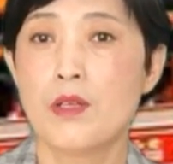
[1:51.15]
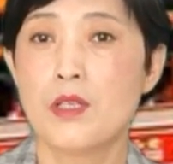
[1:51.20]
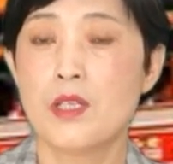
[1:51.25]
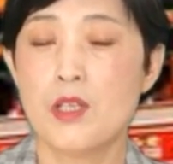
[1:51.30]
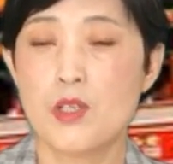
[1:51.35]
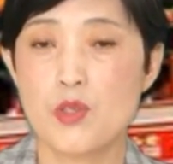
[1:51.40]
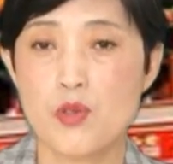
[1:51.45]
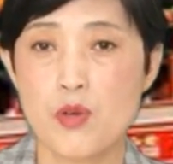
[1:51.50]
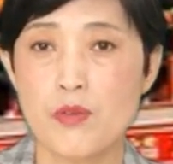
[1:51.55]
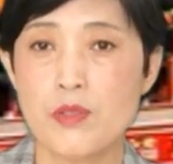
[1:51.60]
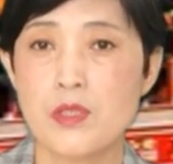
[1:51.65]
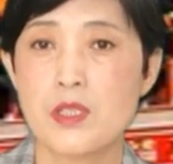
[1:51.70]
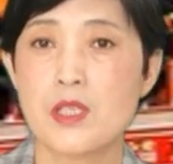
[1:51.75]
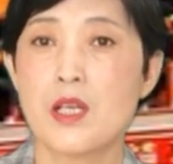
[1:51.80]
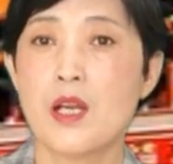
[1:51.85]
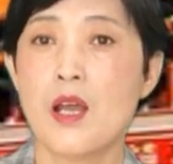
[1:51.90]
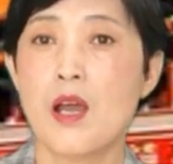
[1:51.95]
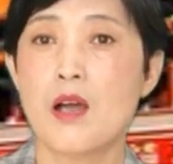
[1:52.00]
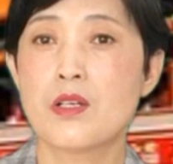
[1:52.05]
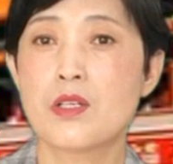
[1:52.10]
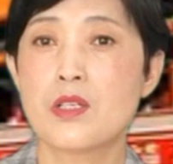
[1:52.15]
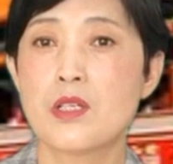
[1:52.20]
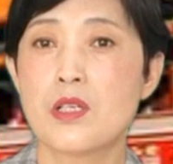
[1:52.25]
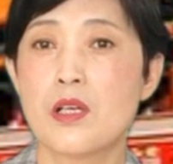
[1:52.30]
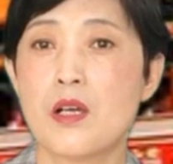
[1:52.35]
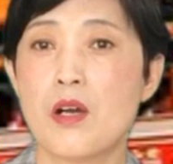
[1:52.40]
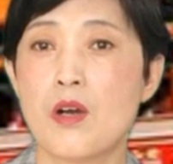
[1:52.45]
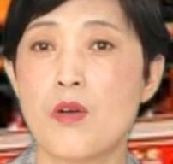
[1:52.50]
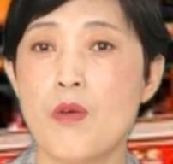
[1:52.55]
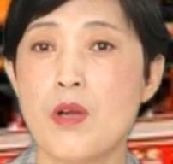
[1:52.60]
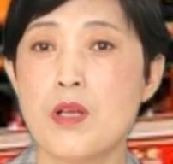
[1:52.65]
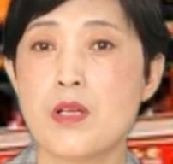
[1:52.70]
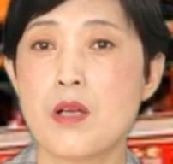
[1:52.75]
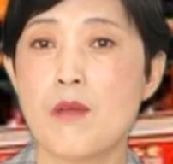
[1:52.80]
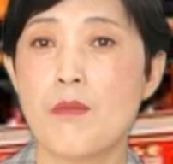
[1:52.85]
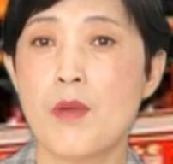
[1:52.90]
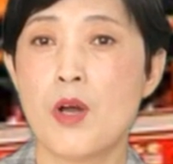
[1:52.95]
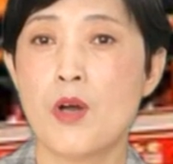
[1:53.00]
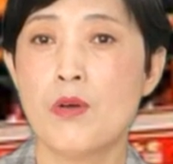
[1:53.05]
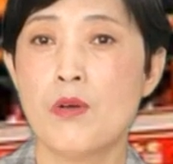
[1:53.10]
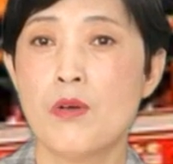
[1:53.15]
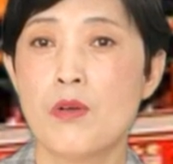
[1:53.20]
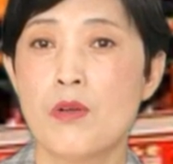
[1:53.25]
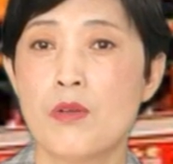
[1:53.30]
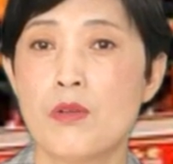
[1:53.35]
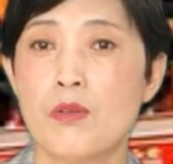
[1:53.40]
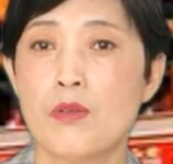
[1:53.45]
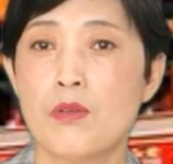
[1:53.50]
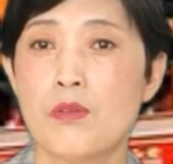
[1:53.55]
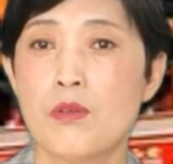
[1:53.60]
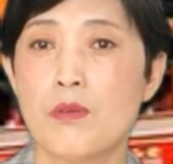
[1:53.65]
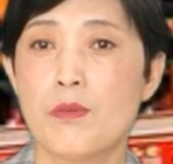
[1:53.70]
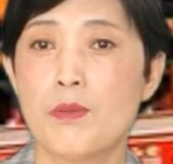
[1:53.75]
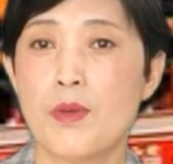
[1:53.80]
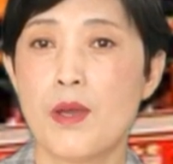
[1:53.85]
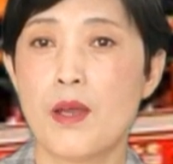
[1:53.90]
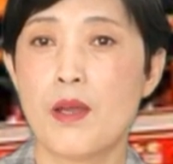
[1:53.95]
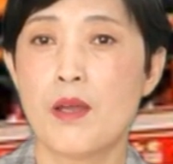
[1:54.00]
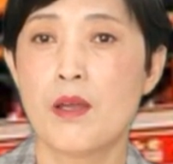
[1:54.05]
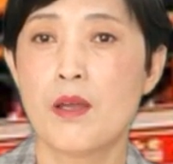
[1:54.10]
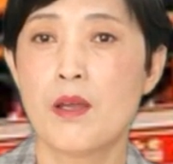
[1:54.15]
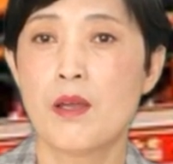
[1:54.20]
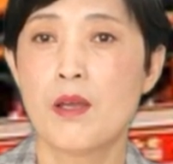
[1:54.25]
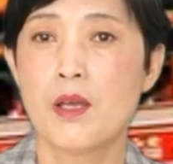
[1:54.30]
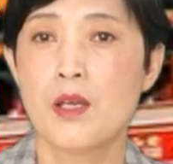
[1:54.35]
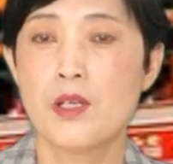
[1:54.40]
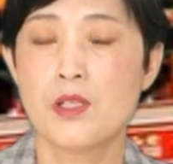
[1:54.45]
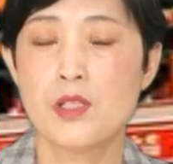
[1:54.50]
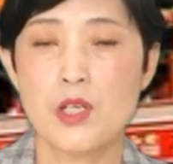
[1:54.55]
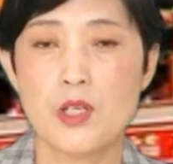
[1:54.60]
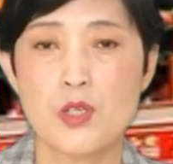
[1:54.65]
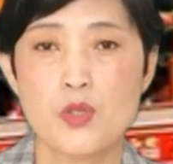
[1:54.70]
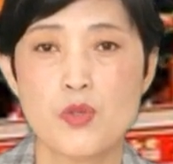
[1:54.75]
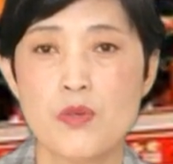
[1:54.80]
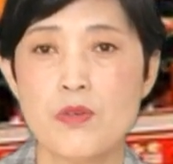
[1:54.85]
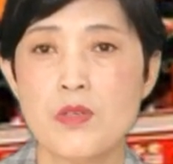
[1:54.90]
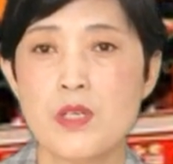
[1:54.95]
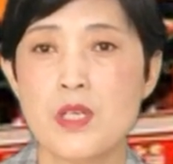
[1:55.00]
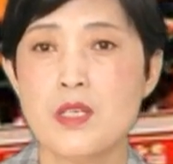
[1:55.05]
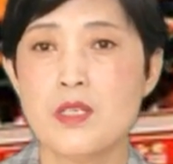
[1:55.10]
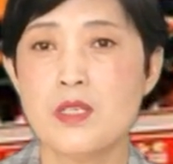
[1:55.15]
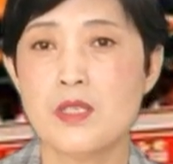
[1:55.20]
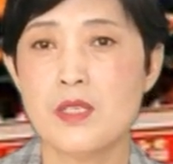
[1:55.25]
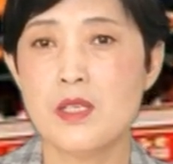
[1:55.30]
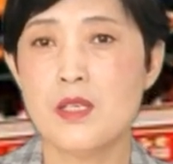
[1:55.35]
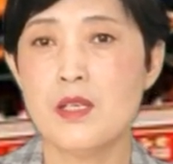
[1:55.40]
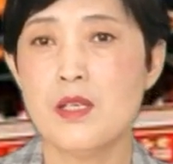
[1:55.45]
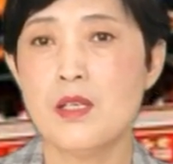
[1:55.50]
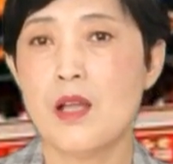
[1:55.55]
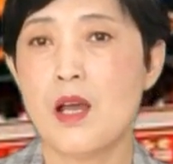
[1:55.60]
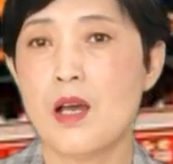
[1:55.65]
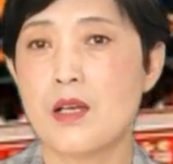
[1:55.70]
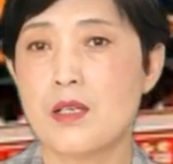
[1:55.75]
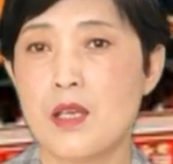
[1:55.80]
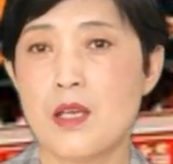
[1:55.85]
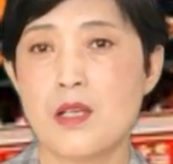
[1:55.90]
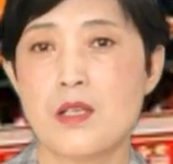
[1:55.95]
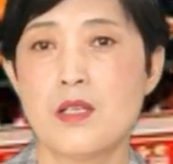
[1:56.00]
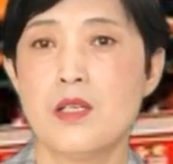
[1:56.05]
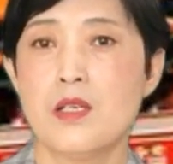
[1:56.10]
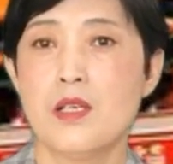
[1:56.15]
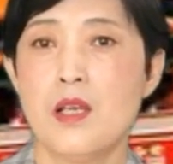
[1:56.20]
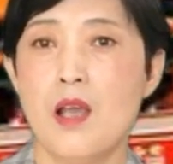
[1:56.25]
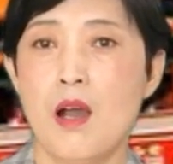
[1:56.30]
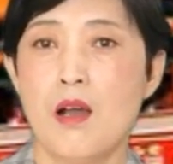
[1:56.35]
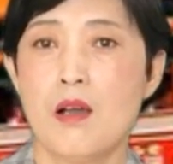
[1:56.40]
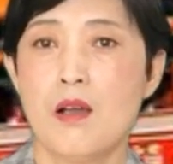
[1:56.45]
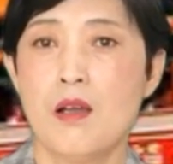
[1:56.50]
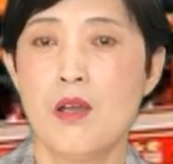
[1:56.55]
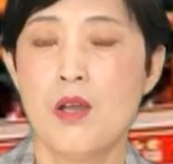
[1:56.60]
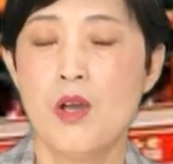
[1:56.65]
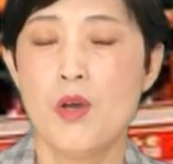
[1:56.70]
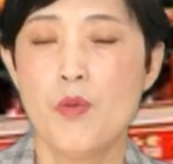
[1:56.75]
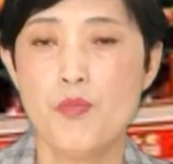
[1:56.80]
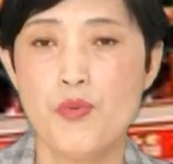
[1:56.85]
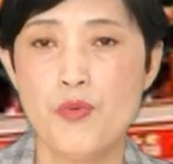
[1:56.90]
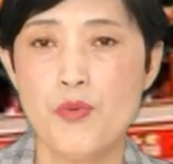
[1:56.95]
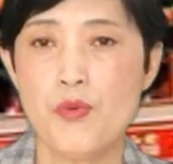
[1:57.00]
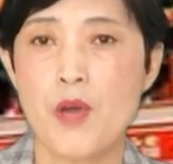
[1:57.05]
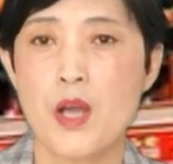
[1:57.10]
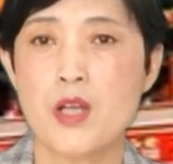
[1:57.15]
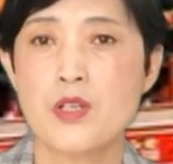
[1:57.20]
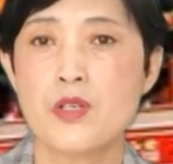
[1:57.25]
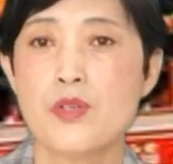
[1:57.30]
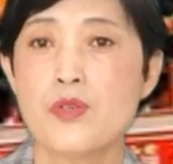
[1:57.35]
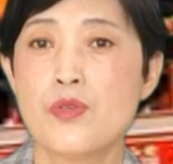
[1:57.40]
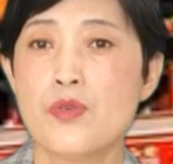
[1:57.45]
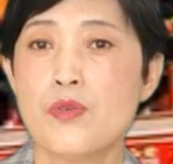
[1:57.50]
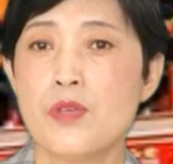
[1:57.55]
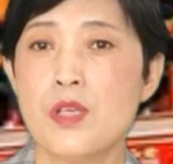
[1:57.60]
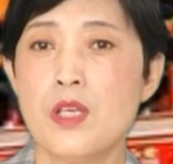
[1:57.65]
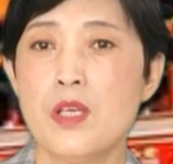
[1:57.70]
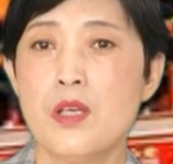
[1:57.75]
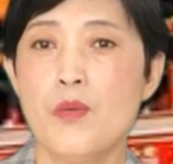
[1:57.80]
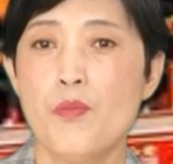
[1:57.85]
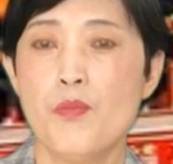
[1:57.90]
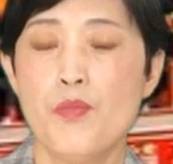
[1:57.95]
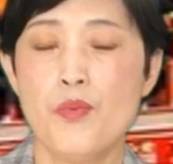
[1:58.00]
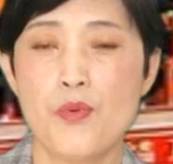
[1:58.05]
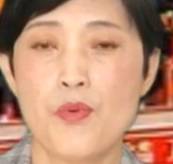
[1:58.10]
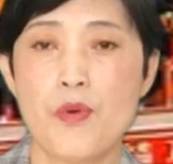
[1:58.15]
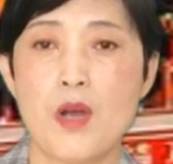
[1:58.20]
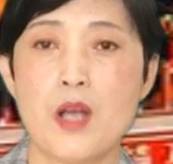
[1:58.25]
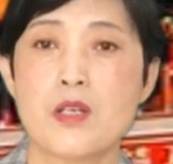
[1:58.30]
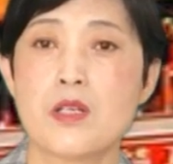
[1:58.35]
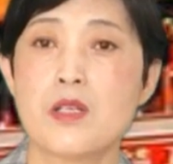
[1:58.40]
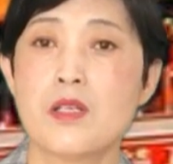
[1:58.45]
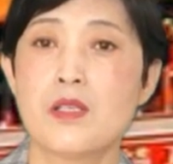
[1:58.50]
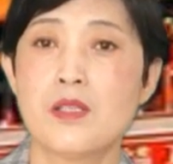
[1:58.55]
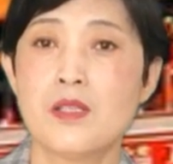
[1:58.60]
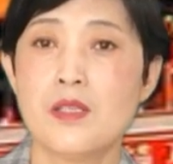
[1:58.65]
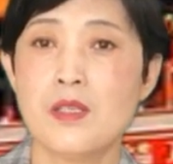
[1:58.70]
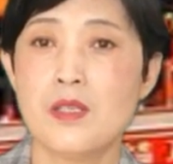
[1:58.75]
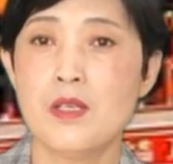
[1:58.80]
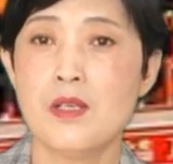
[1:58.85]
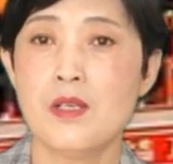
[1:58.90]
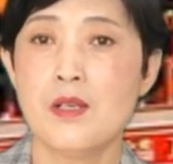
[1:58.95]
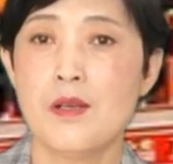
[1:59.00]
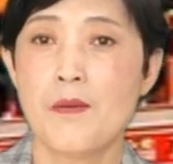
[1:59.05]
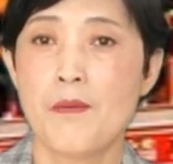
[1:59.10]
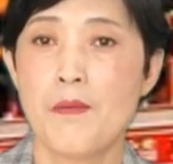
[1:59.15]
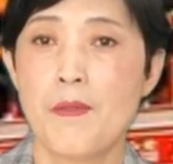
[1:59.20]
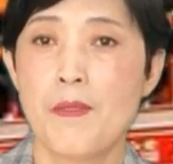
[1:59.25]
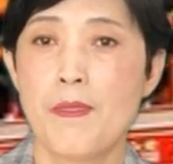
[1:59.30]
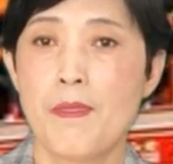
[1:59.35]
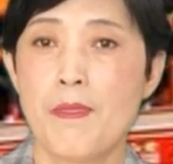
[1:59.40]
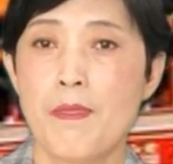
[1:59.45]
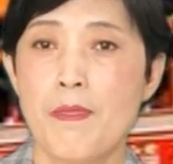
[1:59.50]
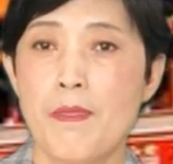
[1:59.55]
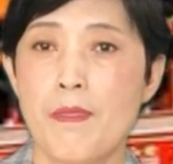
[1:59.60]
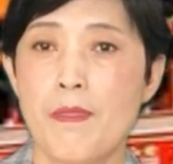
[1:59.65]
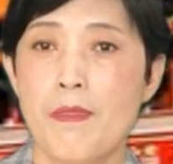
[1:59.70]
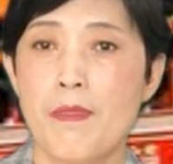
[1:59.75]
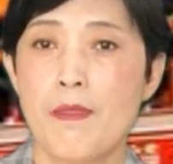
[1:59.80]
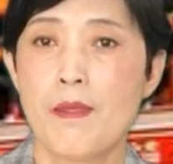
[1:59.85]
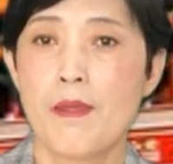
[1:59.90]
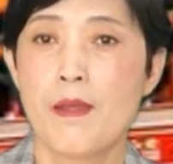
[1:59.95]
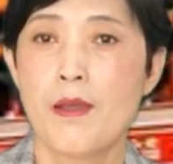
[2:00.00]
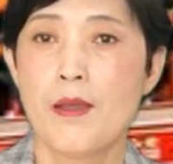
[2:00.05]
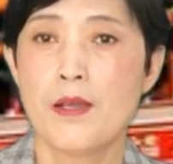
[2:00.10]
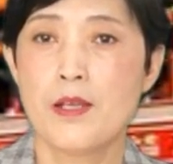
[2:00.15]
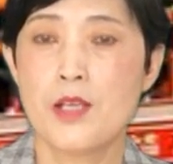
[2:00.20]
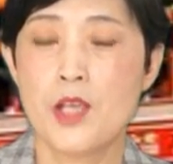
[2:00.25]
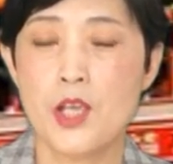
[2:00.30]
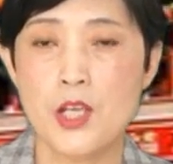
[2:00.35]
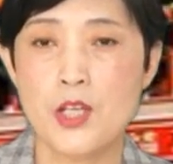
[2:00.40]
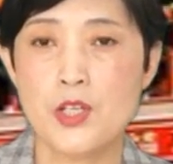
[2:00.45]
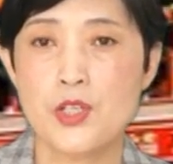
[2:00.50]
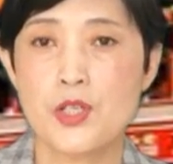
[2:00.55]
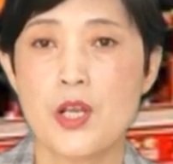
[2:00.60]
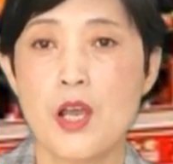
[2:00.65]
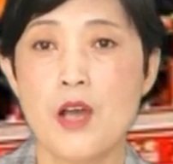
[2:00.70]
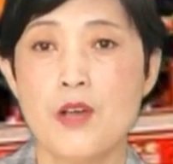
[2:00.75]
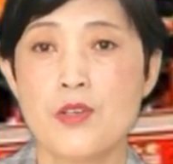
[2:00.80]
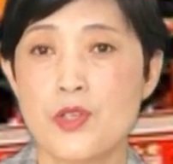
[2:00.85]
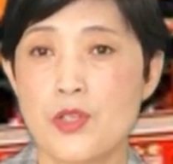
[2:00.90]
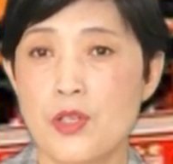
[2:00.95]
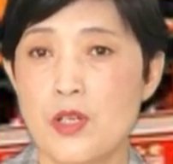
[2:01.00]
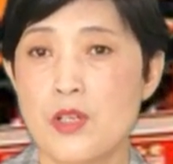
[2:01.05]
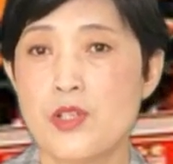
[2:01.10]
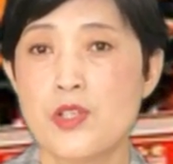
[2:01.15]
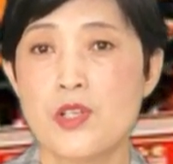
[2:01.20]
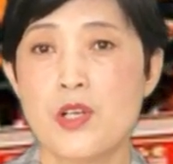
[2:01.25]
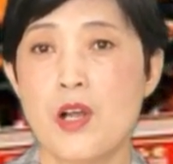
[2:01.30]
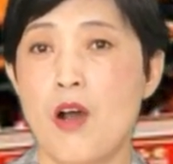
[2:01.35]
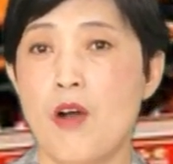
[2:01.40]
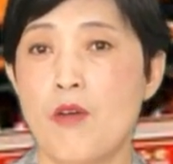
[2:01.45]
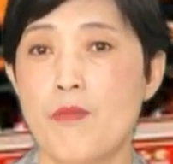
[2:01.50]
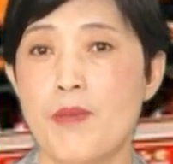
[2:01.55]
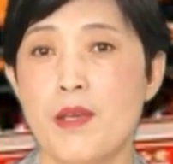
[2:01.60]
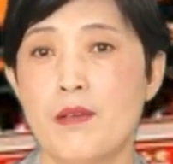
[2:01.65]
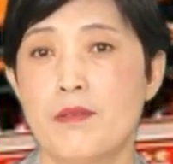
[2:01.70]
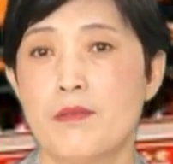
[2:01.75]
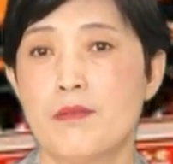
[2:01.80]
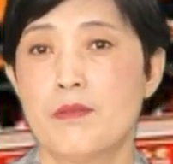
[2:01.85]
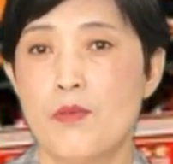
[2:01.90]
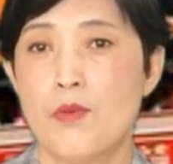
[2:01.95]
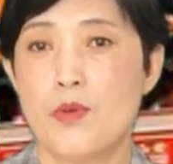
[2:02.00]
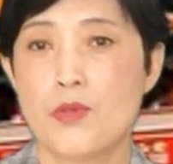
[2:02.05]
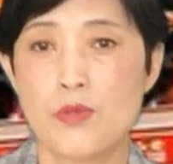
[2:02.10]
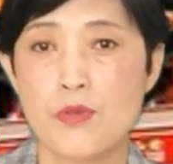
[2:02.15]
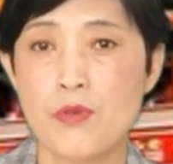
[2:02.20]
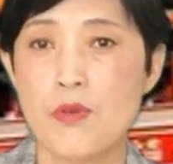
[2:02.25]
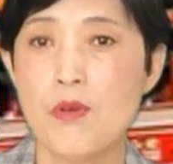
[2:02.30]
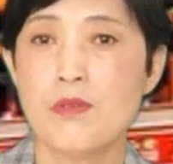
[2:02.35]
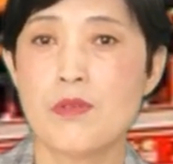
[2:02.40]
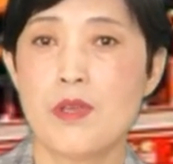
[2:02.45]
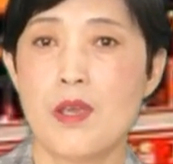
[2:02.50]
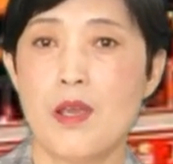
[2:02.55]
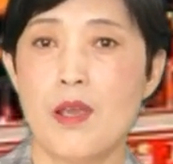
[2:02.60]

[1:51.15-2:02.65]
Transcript: 你充其量是一个观赏猫，对不对？这个中医、西医呢也是一样，不管是中医，不管是西医，你只要是能治好病，我就用